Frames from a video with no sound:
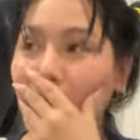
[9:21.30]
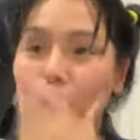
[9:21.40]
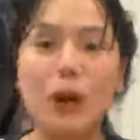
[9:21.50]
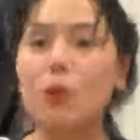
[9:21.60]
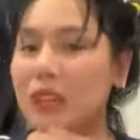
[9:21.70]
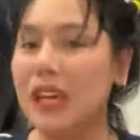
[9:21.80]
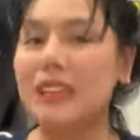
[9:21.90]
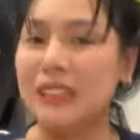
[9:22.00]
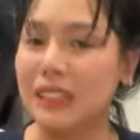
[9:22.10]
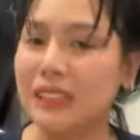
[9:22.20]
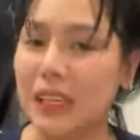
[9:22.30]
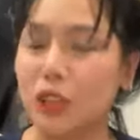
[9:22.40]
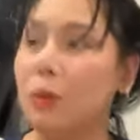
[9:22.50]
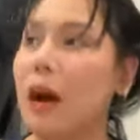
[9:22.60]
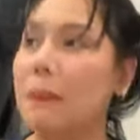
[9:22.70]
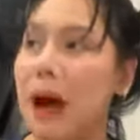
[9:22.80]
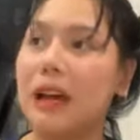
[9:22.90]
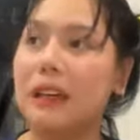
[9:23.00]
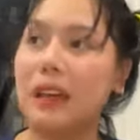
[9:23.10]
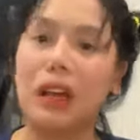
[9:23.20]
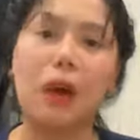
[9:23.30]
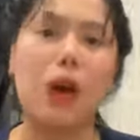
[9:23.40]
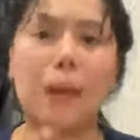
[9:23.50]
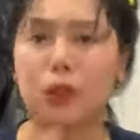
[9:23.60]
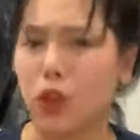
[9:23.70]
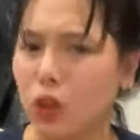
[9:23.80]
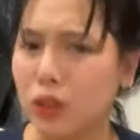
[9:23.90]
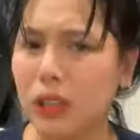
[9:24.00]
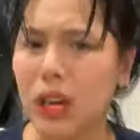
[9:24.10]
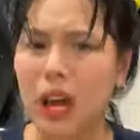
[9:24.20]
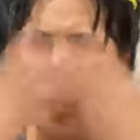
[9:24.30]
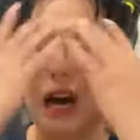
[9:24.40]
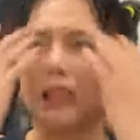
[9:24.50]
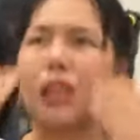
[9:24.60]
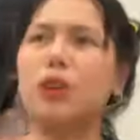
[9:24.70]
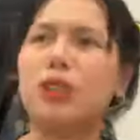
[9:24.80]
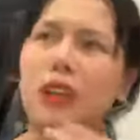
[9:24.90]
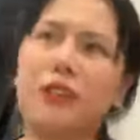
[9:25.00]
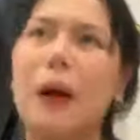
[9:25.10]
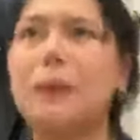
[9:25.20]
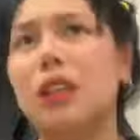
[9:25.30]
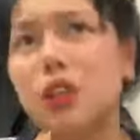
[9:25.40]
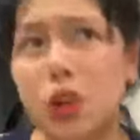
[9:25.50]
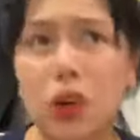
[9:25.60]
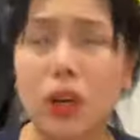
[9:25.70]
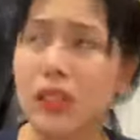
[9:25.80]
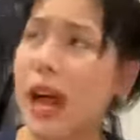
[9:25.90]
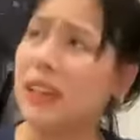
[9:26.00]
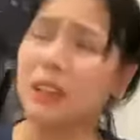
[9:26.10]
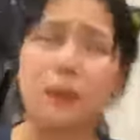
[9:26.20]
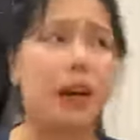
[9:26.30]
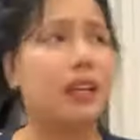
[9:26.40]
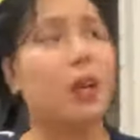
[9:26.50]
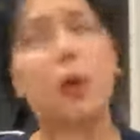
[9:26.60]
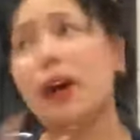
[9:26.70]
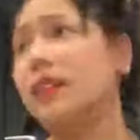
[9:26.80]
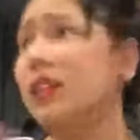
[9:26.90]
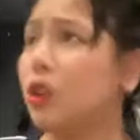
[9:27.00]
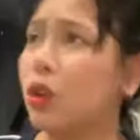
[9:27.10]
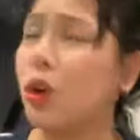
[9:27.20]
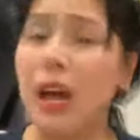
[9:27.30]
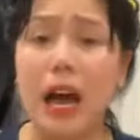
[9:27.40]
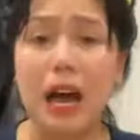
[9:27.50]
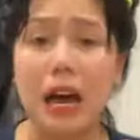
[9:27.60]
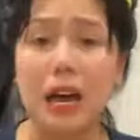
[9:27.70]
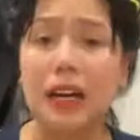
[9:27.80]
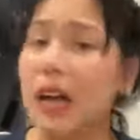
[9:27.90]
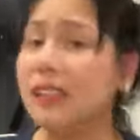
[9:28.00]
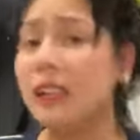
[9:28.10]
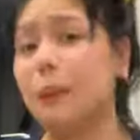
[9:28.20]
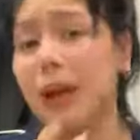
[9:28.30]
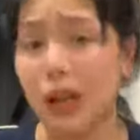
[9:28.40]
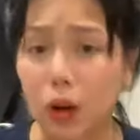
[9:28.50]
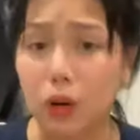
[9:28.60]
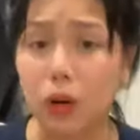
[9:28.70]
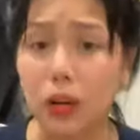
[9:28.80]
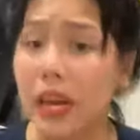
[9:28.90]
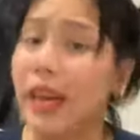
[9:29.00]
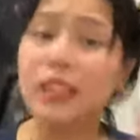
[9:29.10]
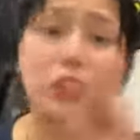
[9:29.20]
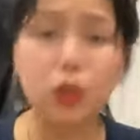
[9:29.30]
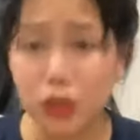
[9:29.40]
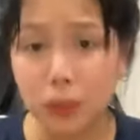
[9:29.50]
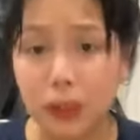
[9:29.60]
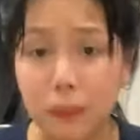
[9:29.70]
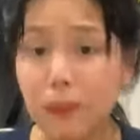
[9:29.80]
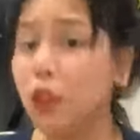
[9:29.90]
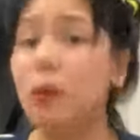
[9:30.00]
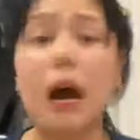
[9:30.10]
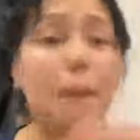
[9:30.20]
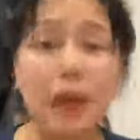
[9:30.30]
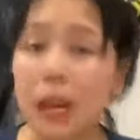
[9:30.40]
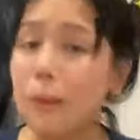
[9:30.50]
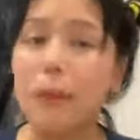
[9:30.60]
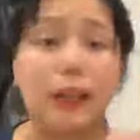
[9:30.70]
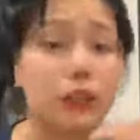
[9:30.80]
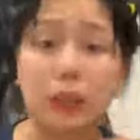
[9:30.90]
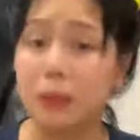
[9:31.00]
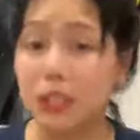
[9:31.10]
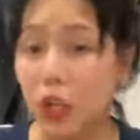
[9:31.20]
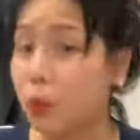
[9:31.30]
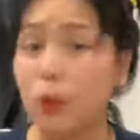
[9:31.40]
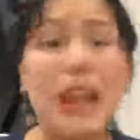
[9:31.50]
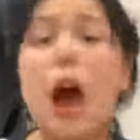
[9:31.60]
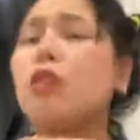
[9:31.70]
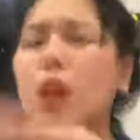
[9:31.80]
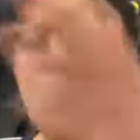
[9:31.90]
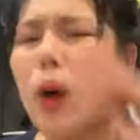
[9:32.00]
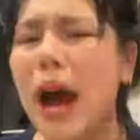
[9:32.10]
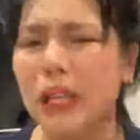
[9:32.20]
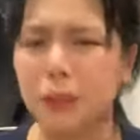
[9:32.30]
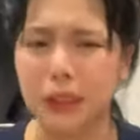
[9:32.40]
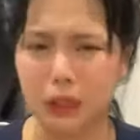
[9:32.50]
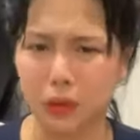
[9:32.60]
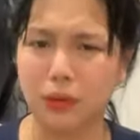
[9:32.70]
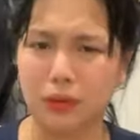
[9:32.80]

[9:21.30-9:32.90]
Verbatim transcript: Huwag mo nang linisin yung mga bagay na nagawa mo noon. Uh, thank you sa family ko, lahat ng mga ginawa dito, uh, galing sa pera ko. Excuse me, yung mga pera pumasok sa video mo, wala akong nakuha kahit piso.